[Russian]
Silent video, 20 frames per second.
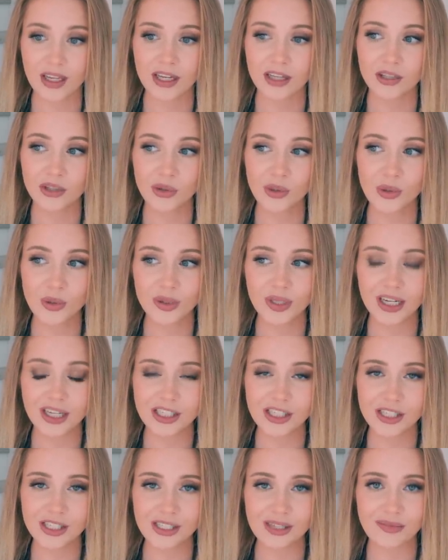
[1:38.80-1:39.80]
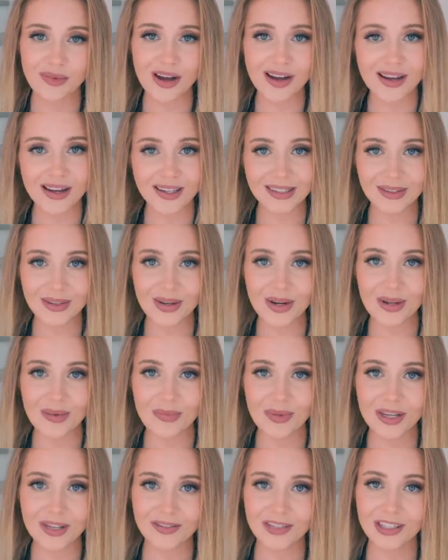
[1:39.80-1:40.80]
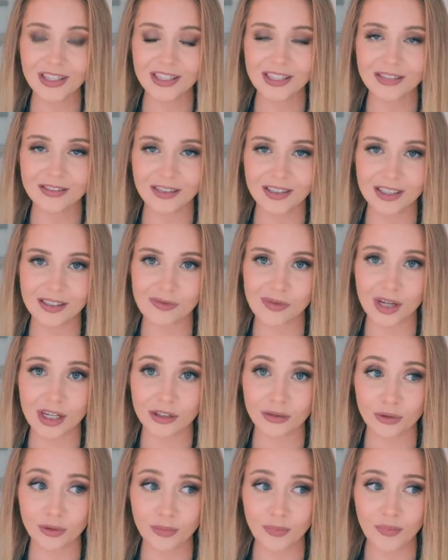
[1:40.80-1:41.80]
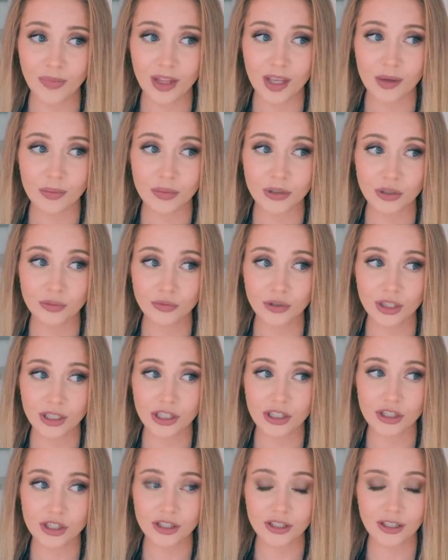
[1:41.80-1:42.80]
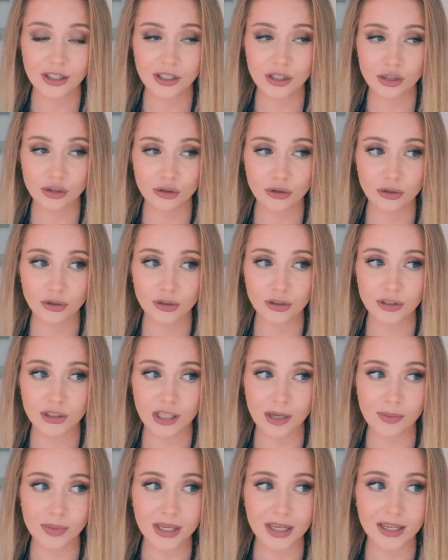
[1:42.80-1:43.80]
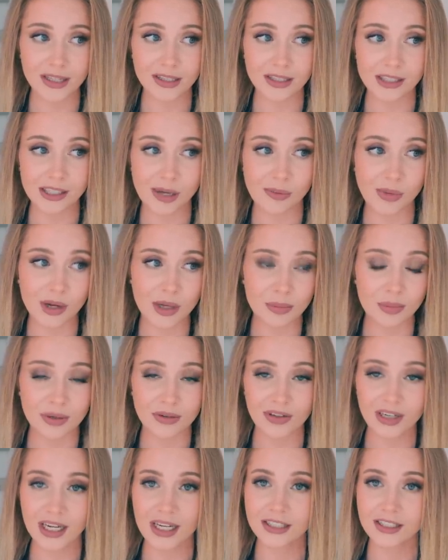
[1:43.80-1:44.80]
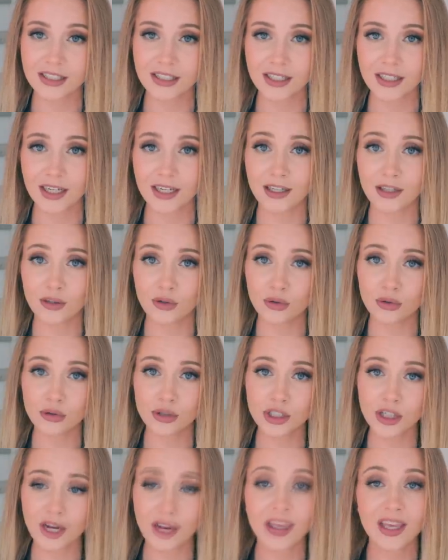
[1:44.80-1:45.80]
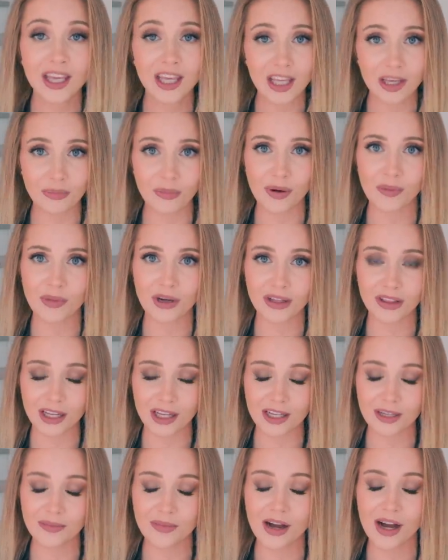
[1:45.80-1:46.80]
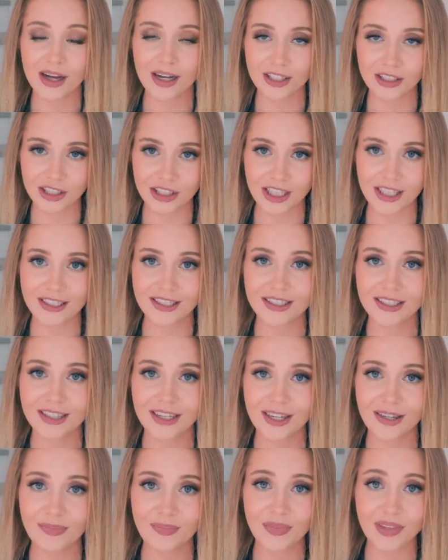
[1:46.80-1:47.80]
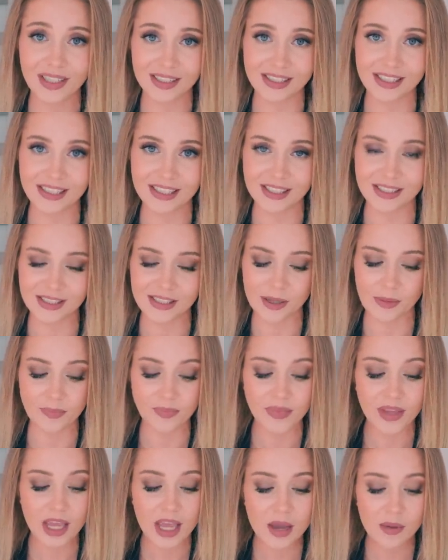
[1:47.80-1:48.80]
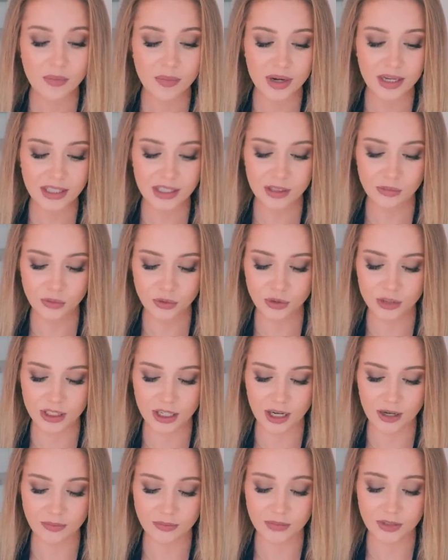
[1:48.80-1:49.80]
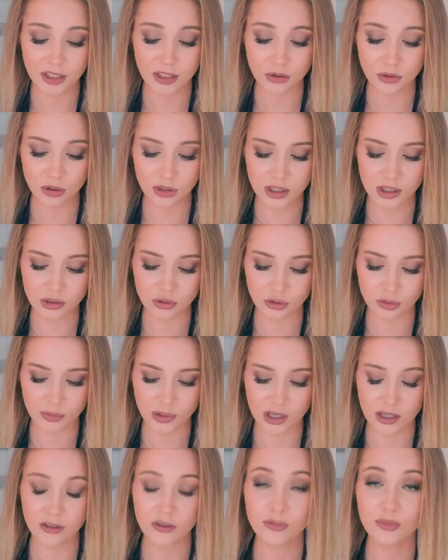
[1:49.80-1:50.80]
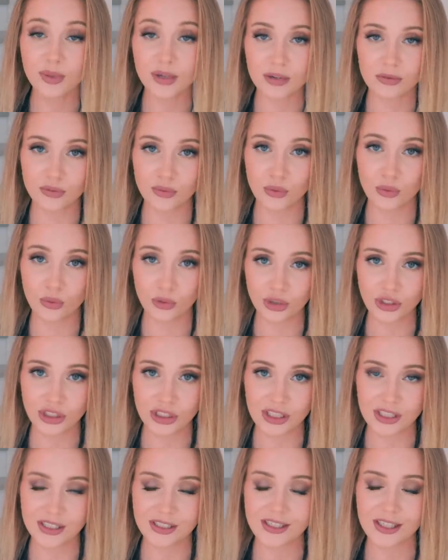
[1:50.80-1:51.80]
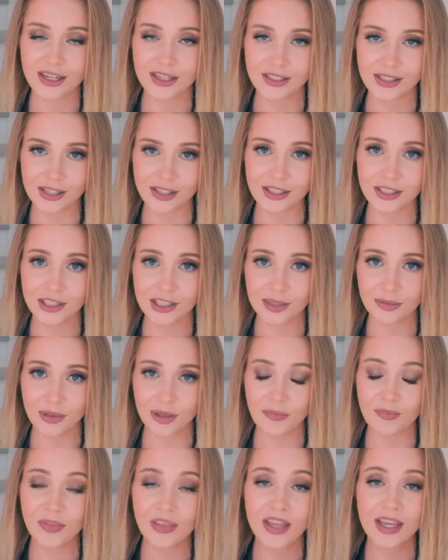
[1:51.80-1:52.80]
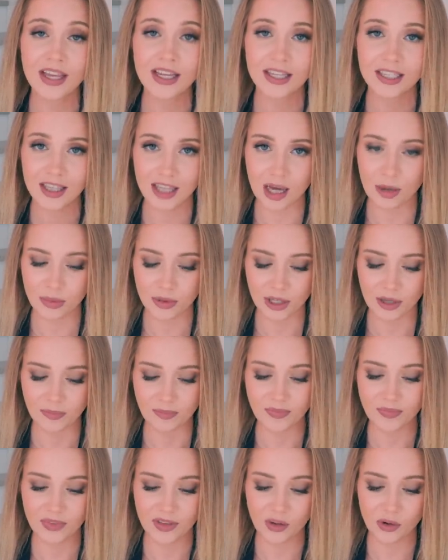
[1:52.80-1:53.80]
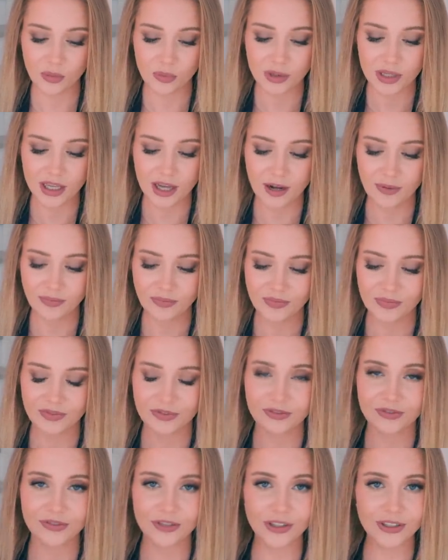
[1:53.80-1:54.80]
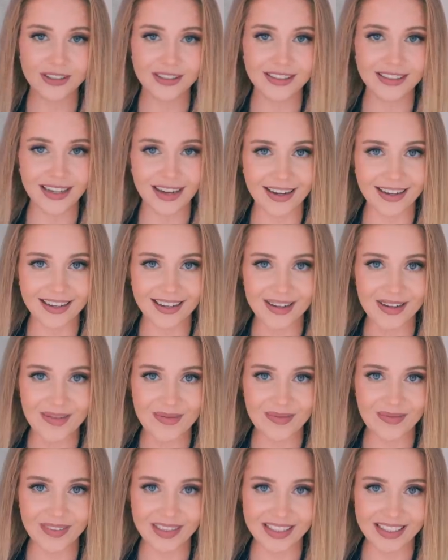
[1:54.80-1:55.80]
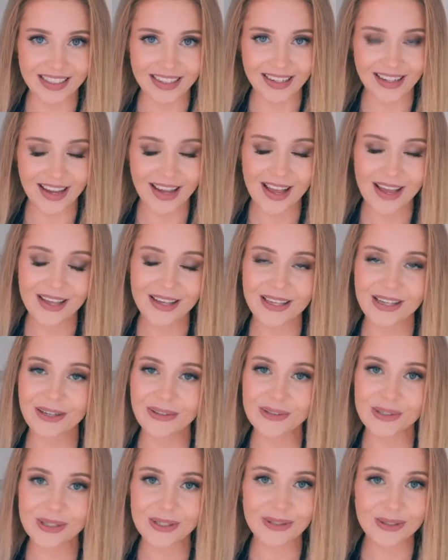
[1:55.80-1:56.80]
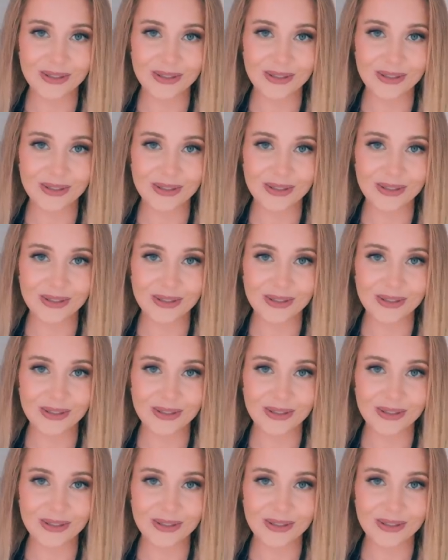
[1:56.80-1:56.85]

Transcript: но наша собака, которая появилась в этом году, почему-то решила, что тапки это самая привлекательная игрушка и помогла им окончательно износиться. Поэтому я, недолго думая, в первую очередь заказала себе тапки. У меня вот такая модель, я уже с